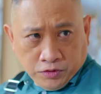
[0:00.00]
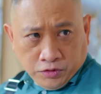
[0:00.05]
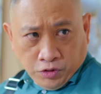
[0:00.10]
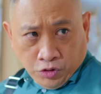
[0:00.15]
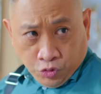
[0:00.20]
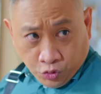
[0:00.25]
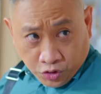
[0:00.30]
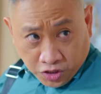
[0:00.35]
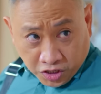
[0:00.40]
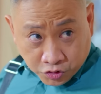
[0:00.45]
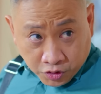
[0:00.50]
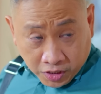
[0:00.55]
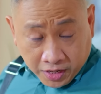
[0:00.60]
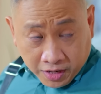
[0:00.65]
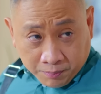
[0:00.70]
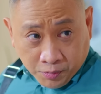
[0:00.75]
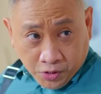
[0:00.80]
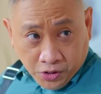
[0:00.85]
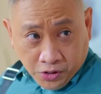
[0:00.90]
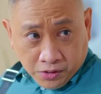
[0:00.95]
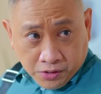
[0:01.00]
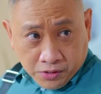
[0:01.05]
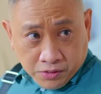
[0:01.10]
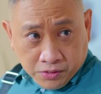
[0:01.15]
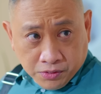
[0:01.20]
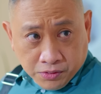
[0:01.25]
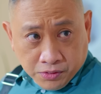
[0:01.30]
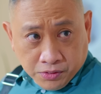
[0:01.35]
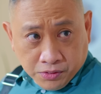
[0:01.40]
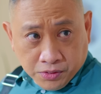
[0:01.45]
Yun yung klase anak mo?
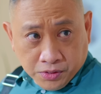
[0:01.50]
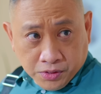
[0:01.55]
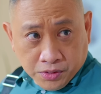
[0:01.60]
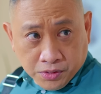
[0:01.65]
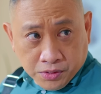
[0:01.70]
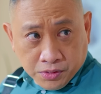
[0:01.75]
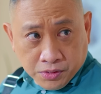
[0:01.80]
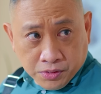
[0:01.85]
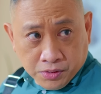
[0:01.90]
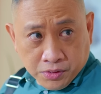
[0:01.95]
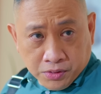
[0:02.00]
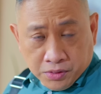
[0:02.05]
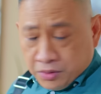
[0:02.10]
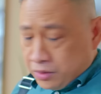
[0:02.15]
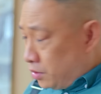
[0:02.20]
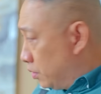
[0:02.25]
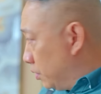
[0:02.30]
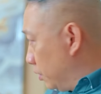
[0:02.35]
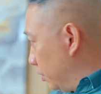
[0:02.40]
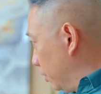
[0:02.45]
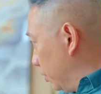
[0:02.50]
Oo. Ano? Oh.